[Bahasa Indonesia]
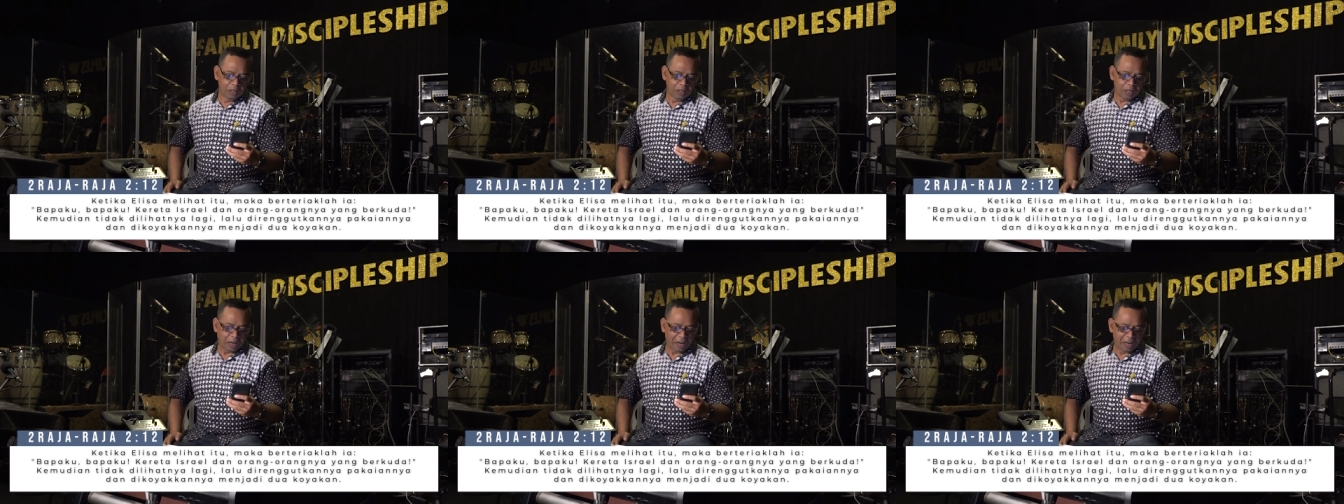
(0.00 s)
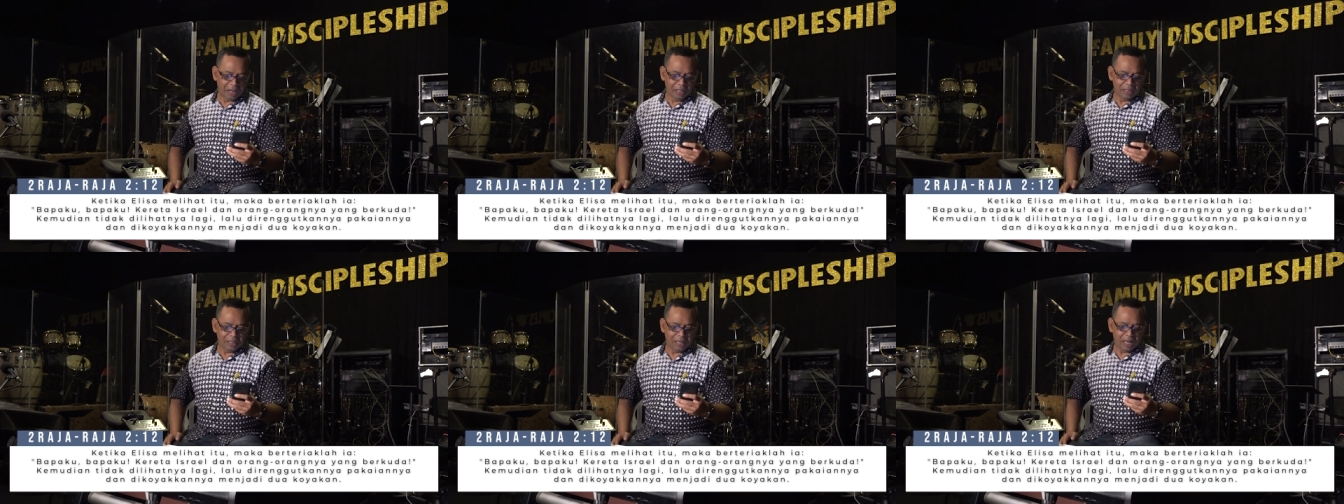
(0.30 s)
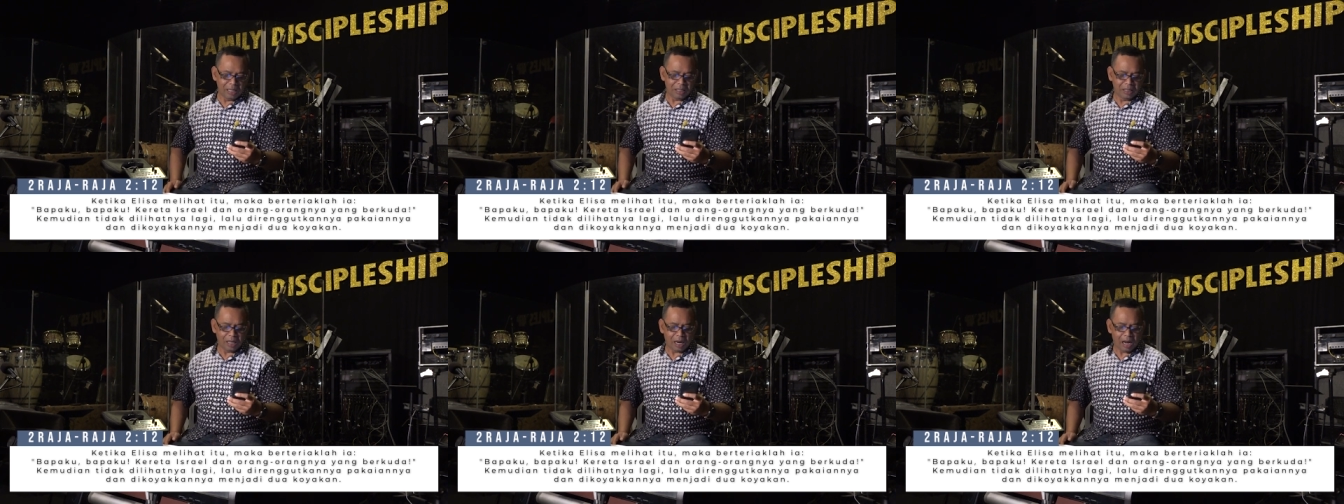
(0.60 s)

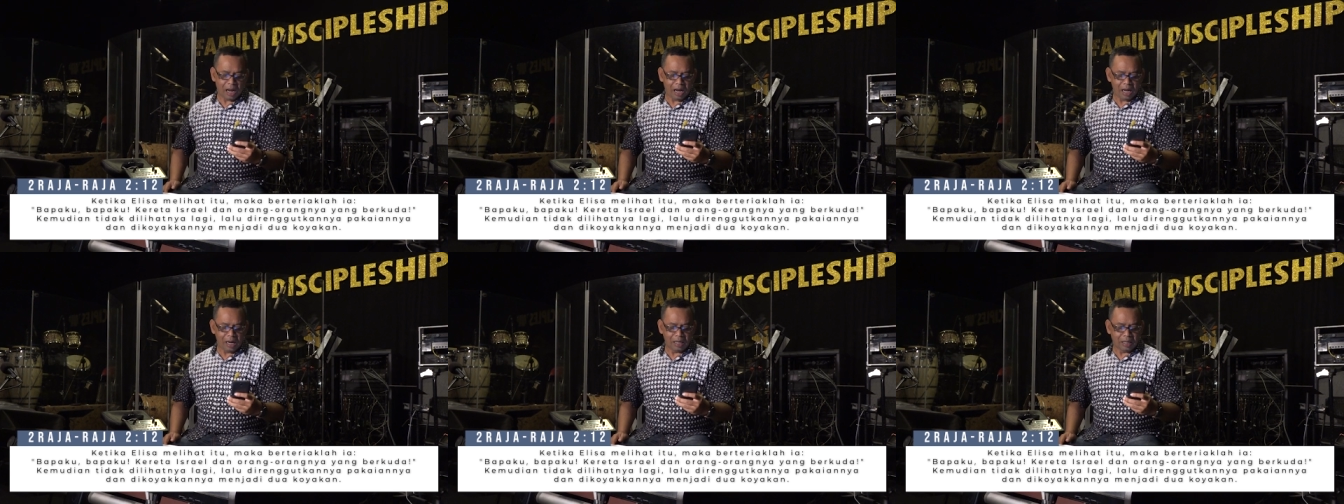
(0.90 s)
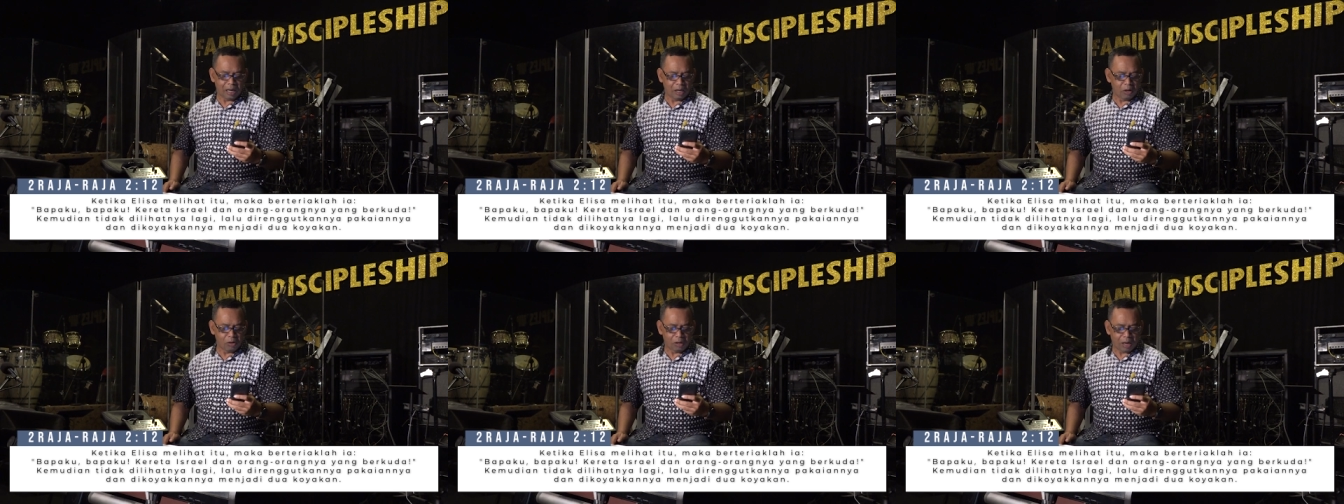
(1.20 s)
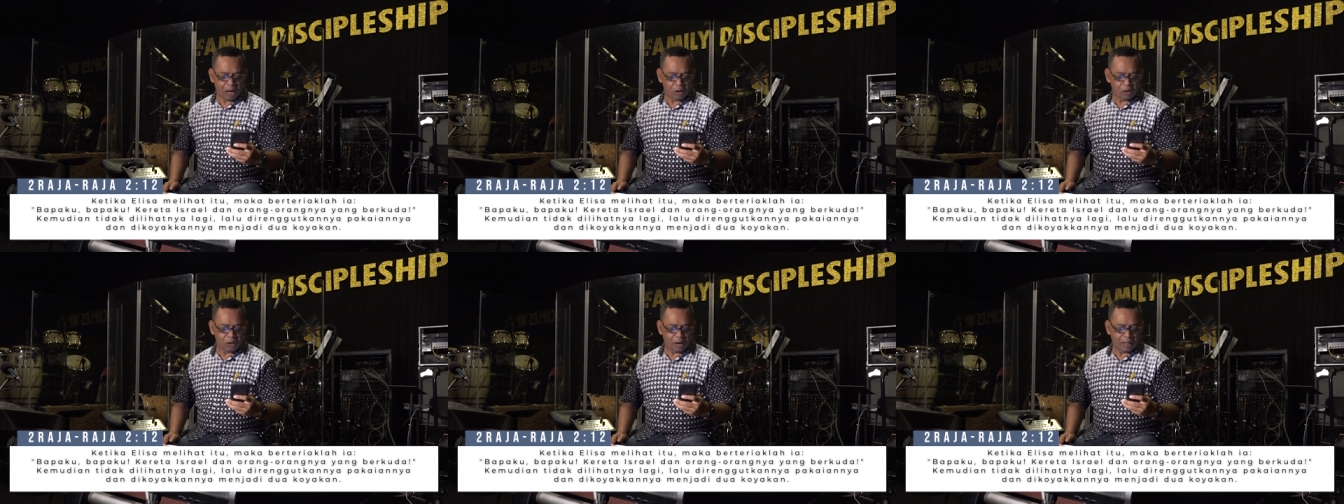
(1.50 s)
kereta Israel dan
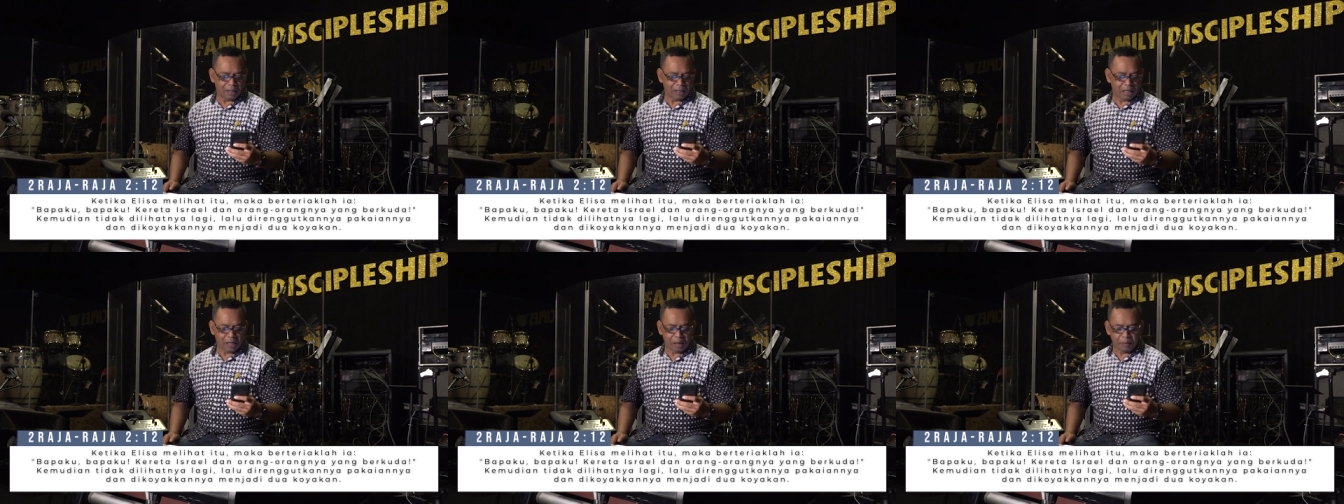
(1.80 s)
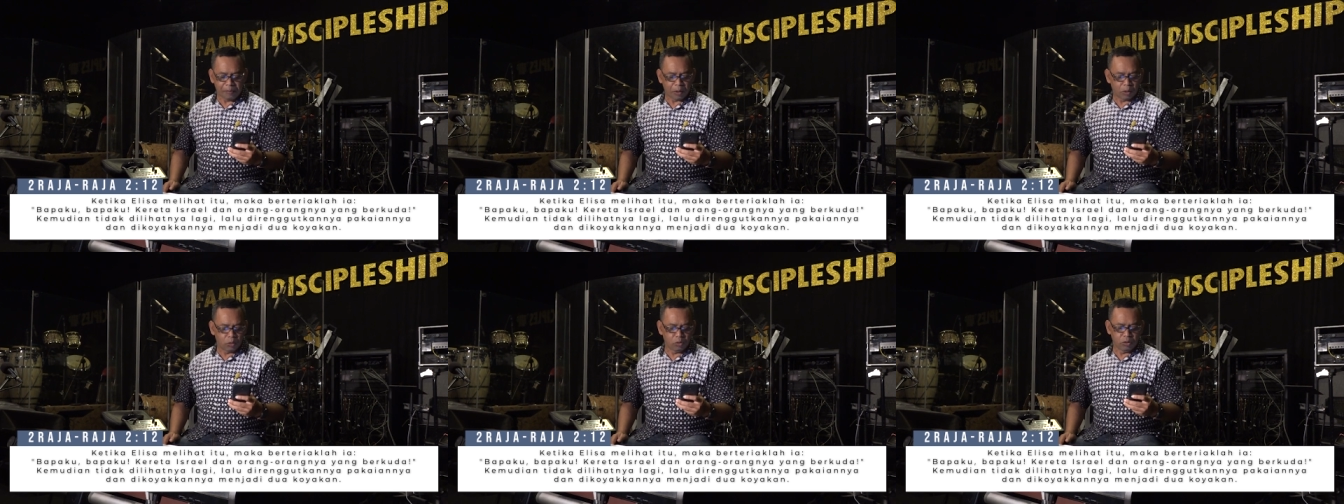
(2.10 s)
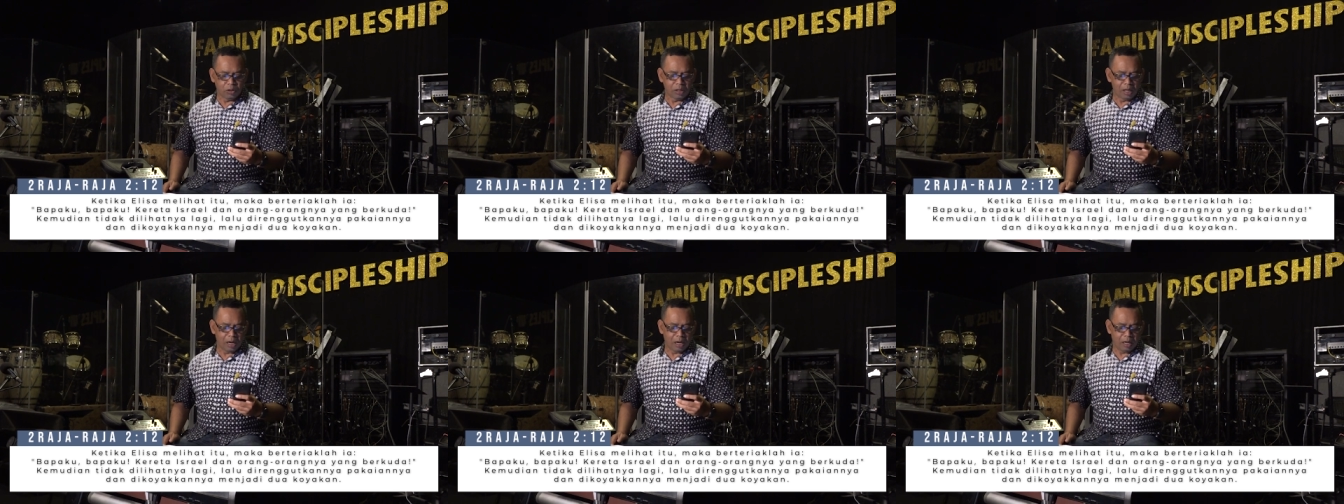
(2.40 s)
orang-orangnya yang
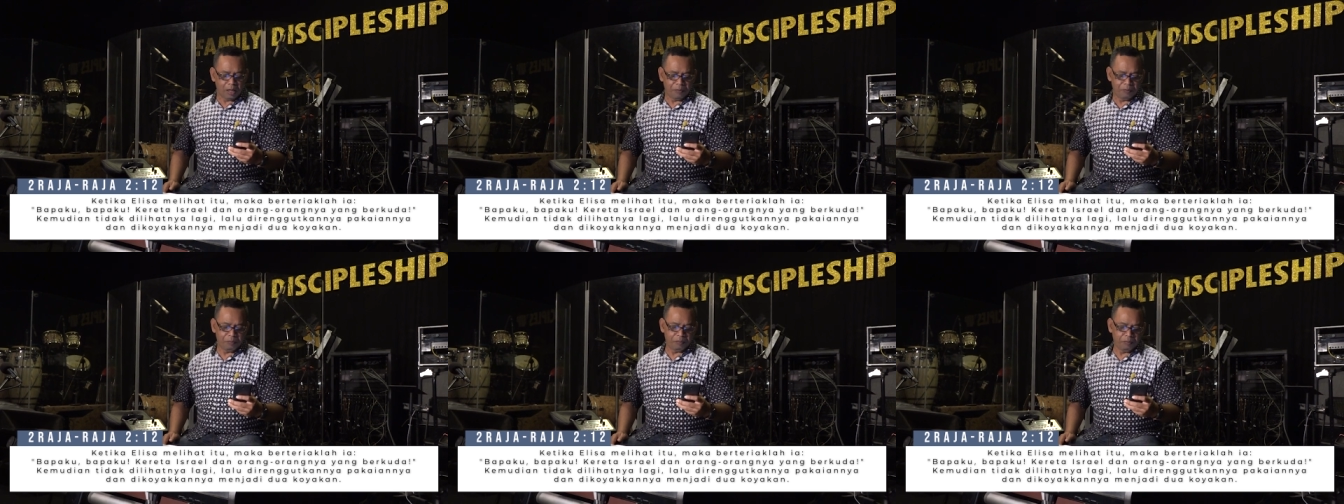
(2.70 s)
berkuda.